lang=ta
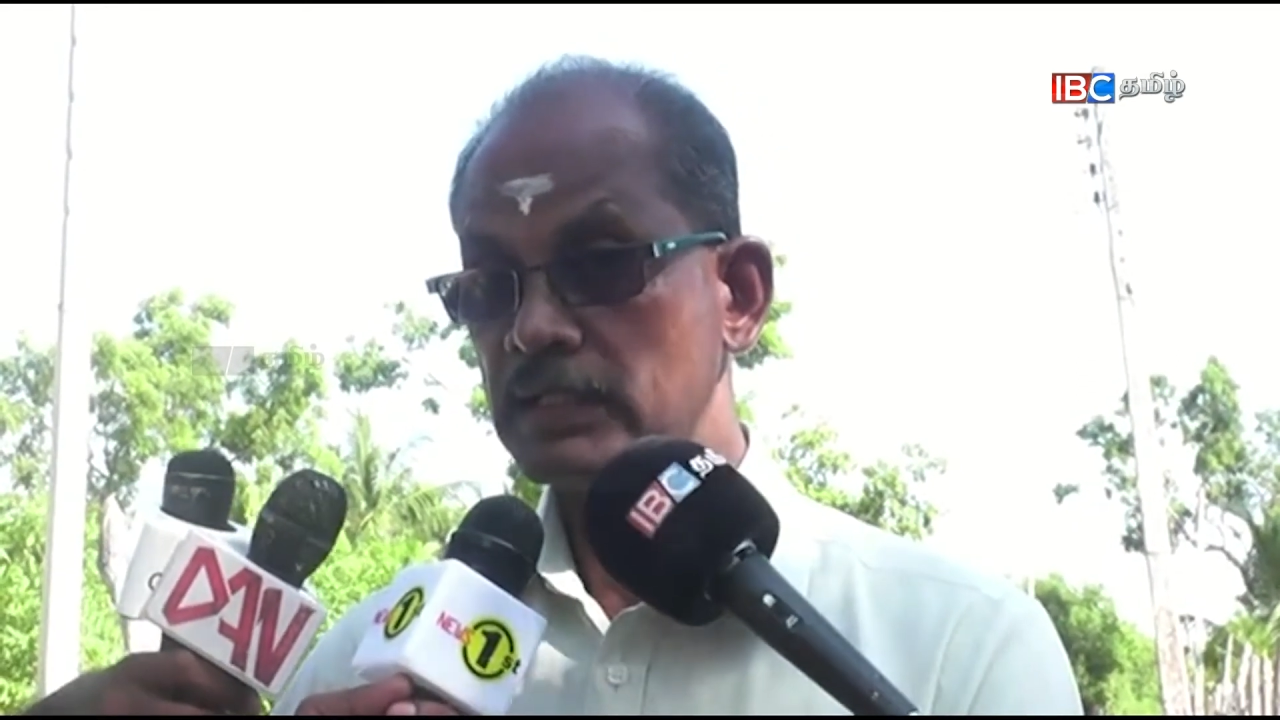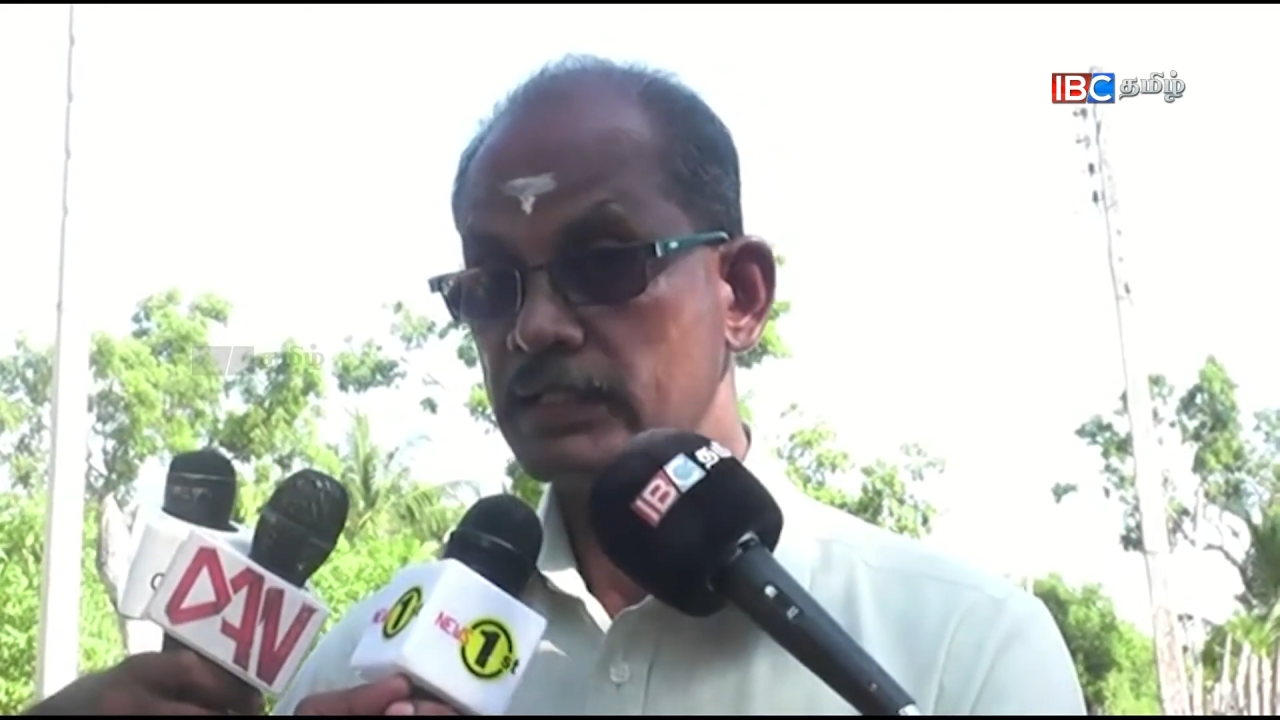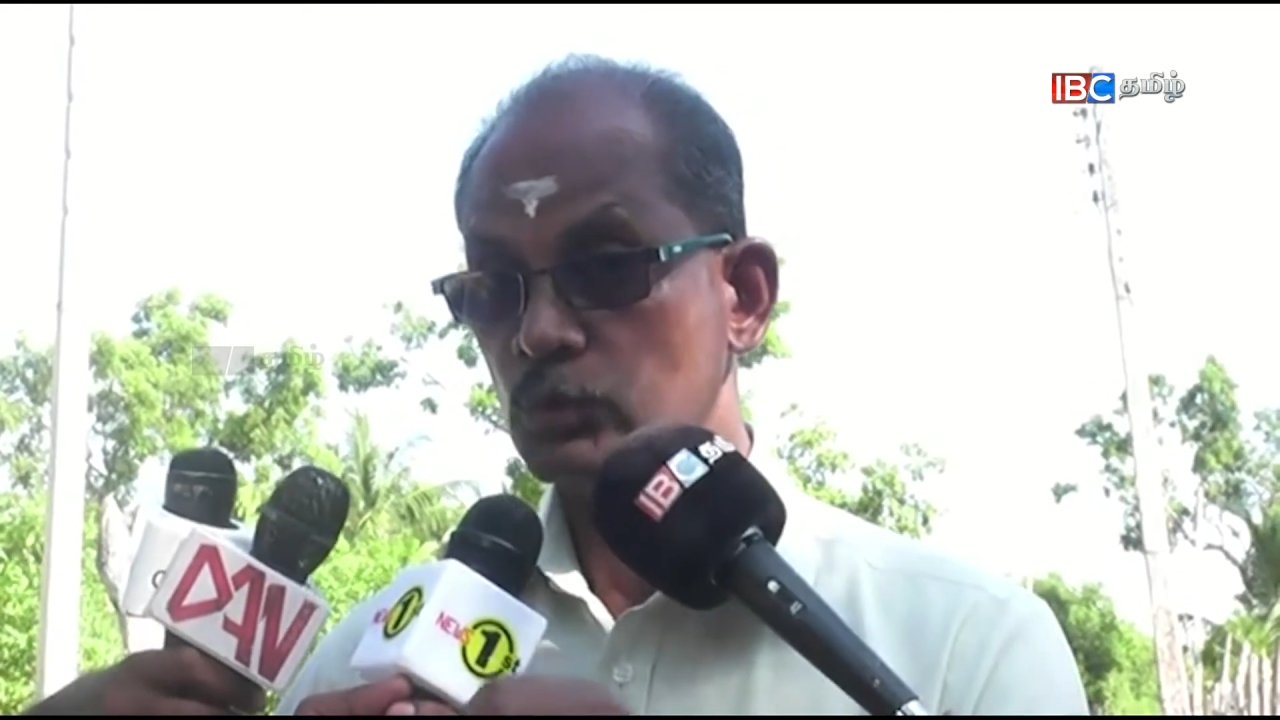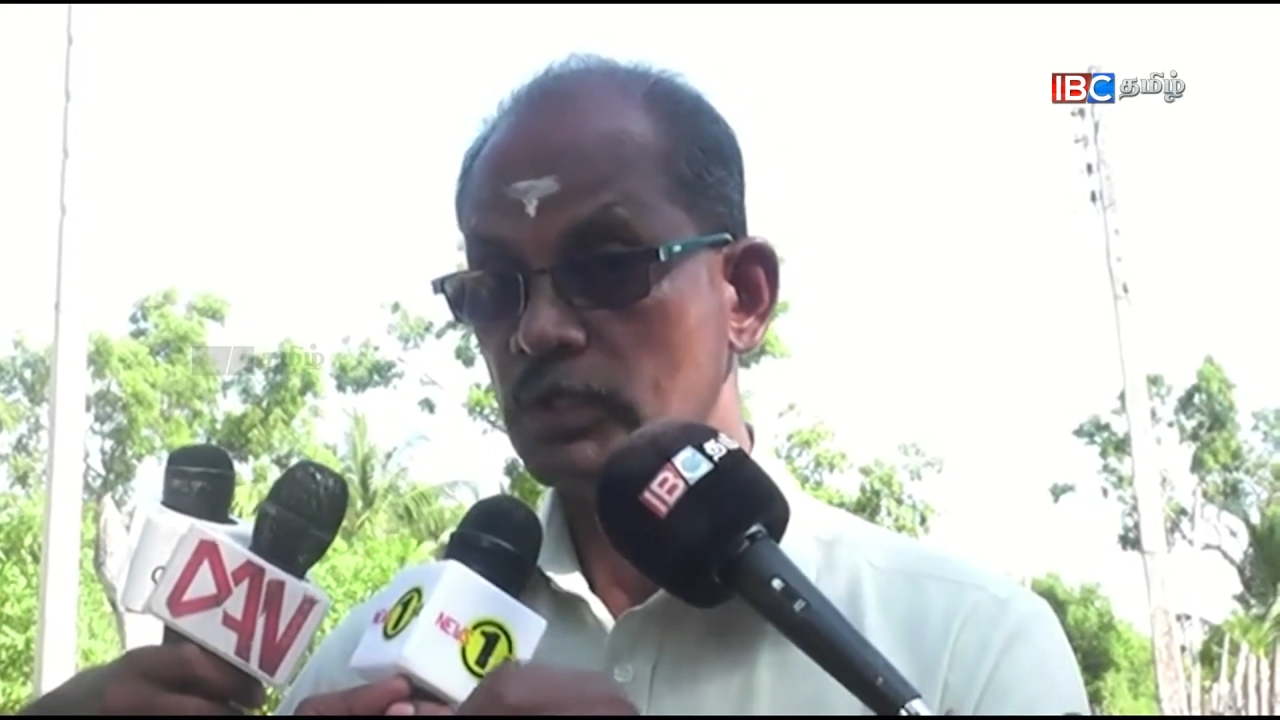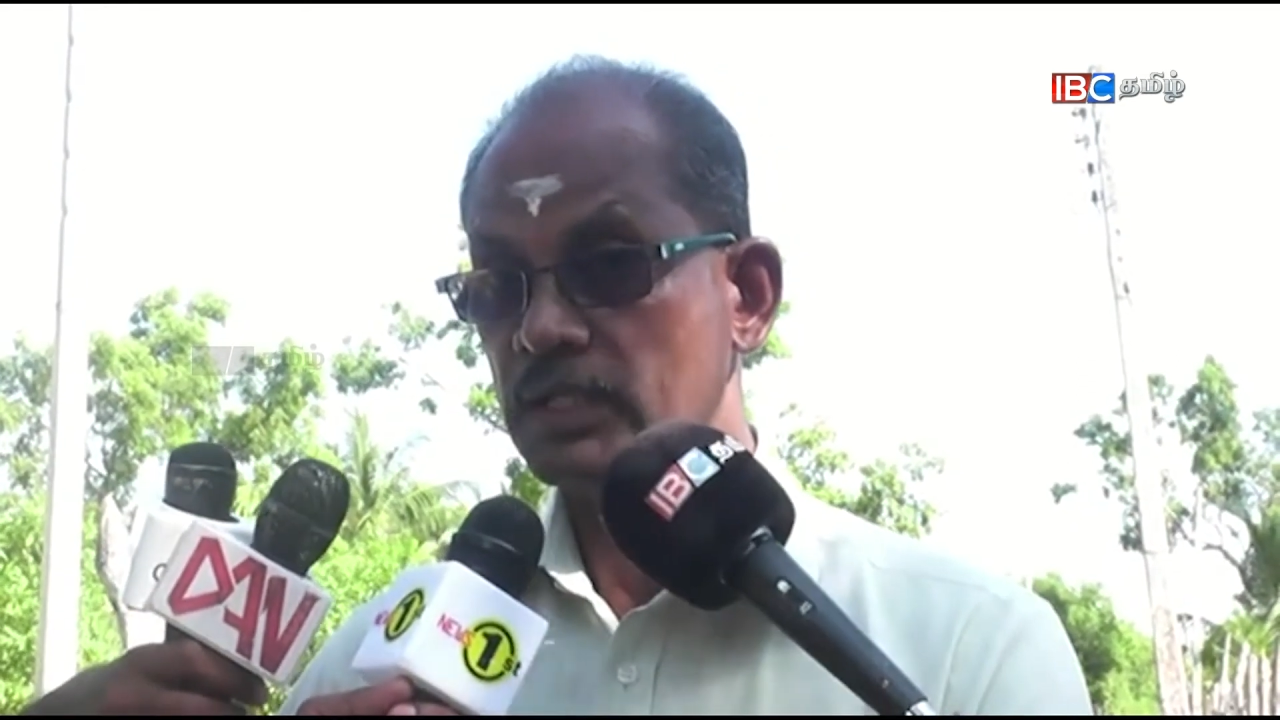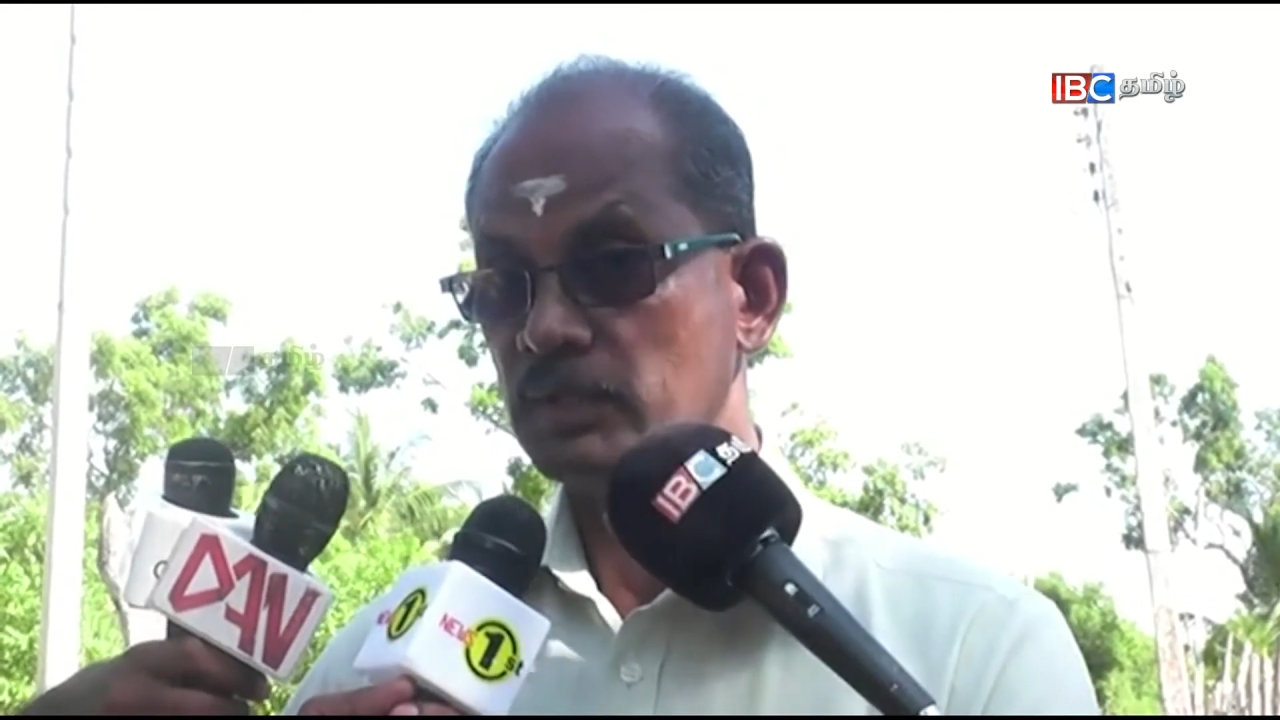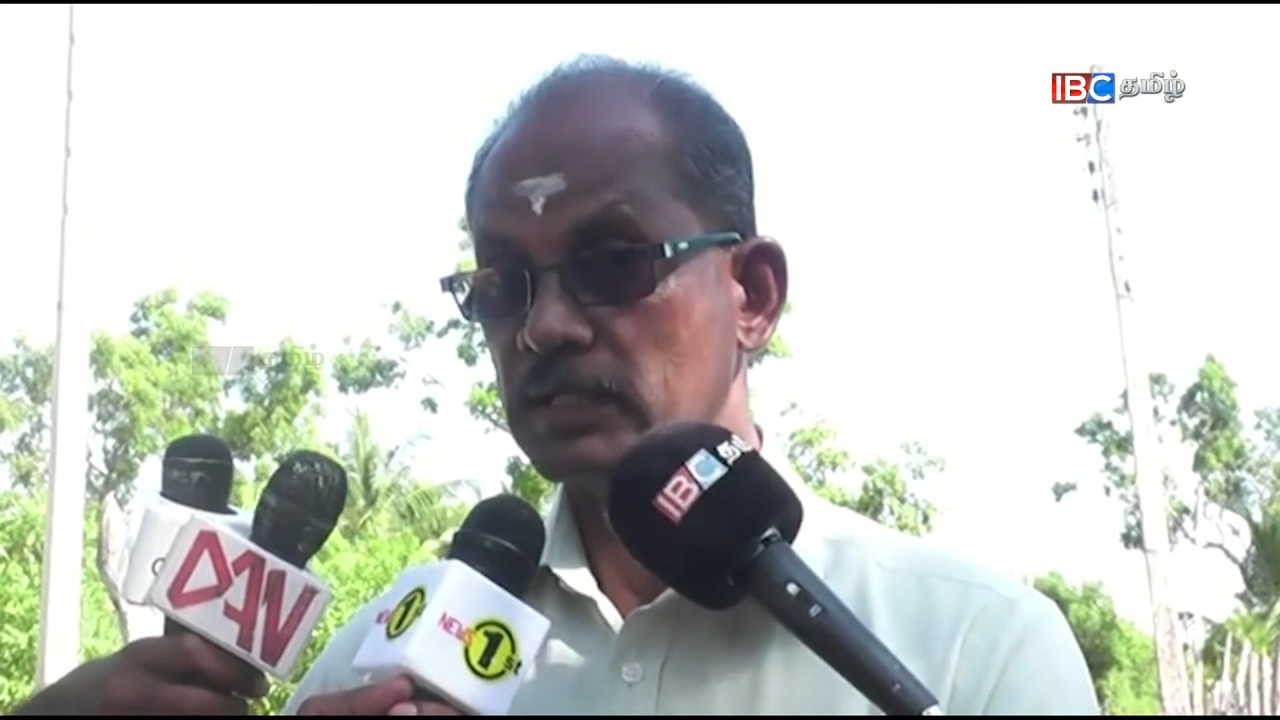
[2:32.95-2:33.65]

நாட்டினுடைய